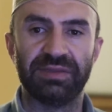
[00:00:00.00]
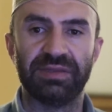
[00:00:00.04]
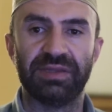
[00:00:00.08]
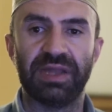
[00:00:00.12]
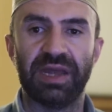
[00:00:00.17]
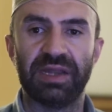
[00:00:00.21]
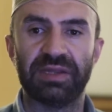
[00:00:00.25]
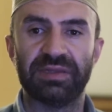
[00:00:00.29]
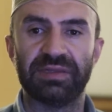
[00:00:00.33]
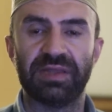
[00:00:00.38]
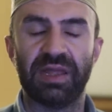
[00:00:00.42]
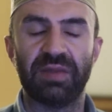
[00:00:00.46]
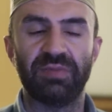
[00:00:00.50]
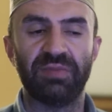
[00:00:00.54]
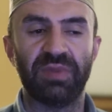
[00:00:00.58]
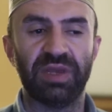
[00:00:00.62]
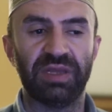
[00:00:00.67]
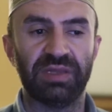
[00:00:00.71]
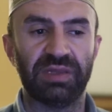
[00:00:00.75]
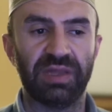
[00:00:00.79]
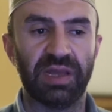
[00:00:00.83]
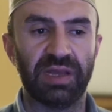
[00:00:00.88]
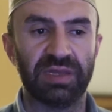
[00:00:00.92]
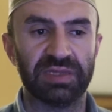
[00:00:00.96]

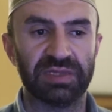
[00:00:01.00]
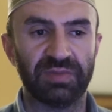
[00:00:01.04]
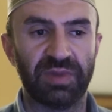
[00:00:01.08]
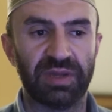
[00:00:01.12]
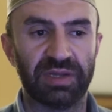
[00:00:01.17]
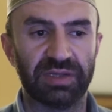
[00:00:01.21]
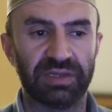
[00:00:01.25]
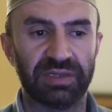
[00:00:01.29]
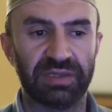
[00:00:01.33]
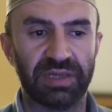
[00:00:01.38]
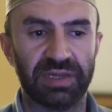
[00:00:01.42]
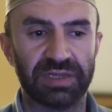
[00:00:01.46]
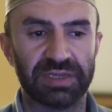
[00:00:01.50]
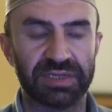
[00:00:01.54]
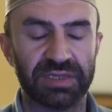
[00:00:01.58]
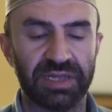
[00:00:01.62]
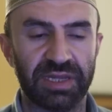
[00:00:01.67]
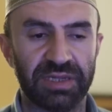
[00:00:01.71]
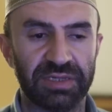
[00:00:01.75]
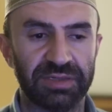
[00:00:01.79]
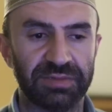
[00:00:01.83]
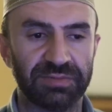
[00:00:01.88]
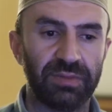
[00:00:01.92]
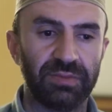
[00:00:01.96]
dertlenmek lazım
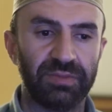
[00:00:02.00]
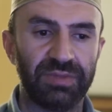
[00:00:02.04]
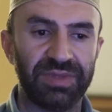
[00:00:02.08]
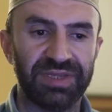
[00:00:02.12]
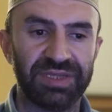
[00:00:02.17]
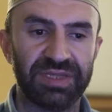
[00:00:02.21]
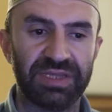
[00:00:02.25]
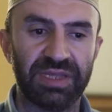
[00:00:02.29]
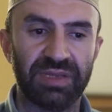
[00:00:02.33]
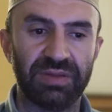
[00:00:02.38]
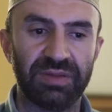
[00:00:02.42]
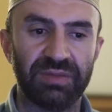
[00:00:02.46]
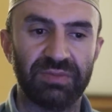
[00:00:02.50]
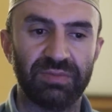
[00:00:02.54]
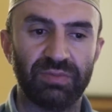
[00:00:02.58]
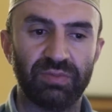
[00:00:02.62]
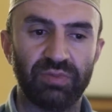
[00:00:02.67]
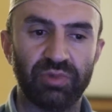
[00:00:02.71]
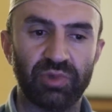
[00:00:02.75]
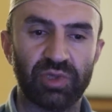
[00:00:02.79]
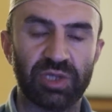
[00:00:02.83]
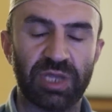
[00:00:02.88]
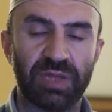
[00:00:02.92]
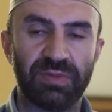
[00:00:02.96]
arkadaşlar. Biz de
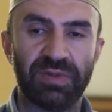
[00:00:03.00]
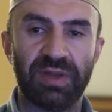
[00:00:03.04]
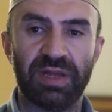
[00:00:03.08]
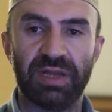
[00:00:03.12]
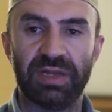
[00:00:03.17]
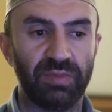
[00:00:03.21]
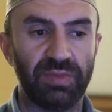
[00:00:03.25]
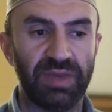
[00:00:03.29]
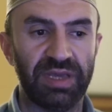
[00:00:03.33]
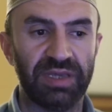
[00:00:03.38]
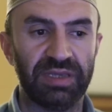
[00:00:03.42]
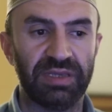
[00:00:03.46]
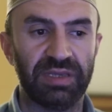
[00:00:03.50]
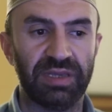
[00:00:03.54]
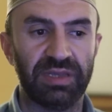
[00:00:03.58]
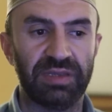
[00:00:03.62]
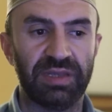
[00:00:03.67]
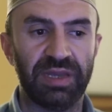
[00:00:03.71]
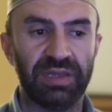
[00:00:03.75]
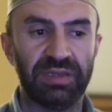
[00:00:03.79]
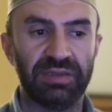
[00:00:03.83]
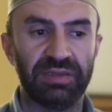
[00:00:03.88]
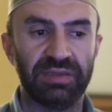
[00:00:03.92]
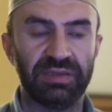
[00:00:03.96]
bu sabah
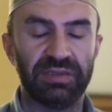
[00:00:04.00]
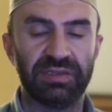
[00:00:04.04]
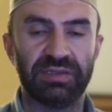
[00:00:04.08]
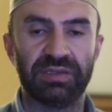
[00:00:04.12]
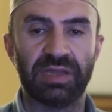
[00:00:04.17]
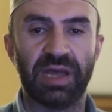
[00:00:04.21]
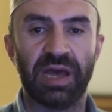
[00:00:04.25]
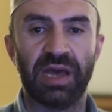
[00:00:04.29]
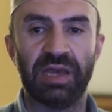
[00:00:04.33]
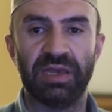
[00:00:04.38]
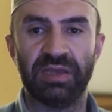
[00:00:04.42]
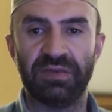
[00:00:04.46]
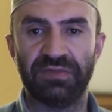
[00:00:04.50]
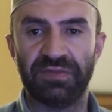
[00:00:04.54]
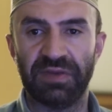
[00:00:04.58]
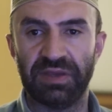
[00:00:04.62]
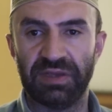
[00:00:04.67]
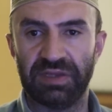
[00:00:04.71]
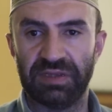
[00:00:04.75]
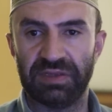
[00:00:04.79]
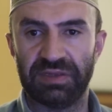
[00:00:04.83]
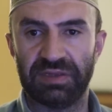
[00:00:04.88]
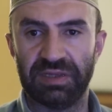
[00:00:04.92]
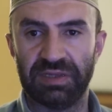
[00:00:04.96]
Mekke'den Taif'e
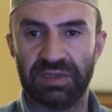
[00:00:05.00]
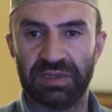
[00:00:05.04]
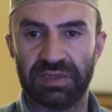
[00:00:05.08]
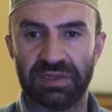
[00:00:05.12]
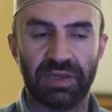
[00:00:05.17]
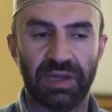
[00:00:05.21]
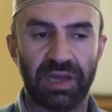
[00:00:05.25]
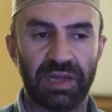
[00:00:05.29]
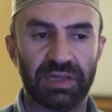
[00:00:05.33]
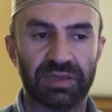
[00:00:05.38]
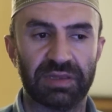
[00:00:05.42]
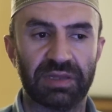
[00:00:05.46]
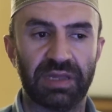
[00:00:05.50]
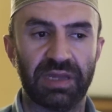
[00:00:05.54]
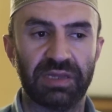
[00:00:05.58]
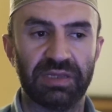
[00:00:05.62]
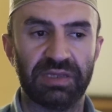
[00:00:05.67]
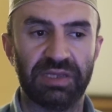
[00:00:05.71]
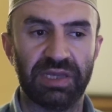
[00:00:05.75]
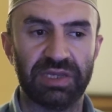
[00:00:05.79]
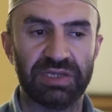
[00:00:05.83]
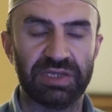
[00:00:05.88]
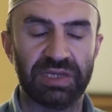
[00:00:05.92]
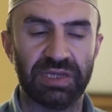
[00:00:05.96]
gittik. Hatta
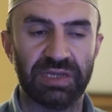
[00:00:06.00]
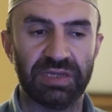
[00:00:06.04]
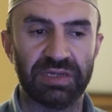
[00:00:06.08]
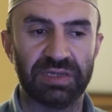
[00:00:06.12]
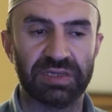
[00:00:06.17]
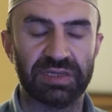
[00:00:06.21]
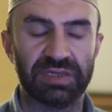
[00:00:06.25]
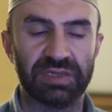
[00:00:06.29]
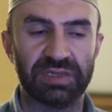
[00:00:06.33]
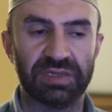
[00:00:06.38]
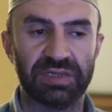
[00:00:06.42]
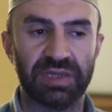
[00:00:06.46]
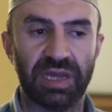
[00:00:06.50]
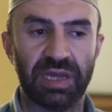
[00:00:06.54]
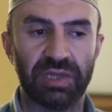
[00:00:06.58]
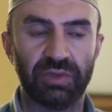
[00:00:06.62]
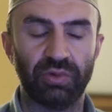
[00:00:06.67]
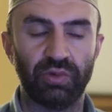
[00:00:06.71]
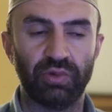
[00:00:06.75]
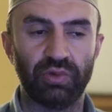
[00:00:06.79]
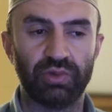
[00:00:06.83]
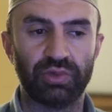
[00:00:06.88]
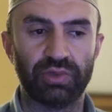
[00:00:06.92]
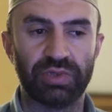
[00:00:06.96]
gece yarısı saat
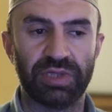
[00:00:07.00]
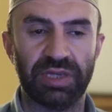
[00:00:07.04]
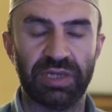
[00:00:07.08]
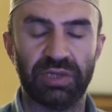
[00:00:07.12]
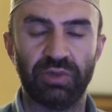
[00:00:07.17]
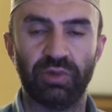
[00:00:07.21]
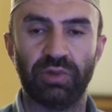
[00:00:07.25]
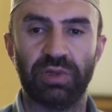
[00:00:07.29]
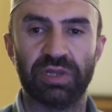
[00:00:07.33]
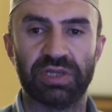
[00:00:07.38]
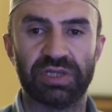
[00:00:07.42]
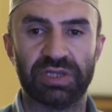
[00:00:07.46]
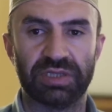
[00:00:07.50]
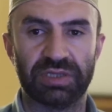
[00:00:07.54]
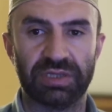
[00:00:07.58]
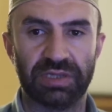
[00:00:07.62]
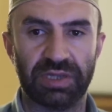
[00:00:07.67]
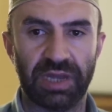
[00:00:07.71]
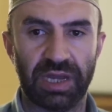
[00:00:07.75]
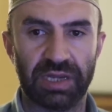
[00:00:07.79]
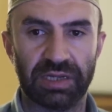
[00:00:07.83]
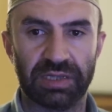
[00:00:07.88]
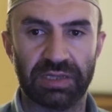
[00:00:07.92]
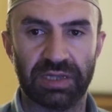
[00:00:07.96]
3'te yola
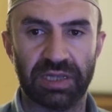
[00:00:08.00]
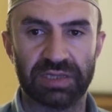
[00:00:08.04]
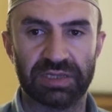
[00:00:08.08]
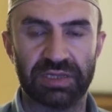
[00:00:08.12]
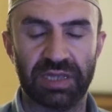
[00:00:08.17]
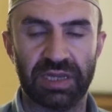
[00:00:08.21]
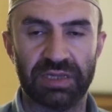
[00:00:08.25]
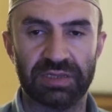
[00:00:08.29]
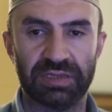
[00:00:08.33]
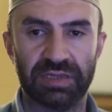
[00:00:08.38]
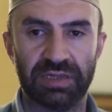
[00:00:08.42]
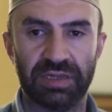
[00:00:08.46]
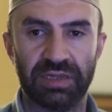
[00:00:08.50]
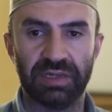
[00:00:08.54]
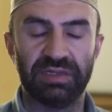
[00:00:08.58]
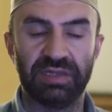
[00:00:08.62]
çıktık arkadaşlar.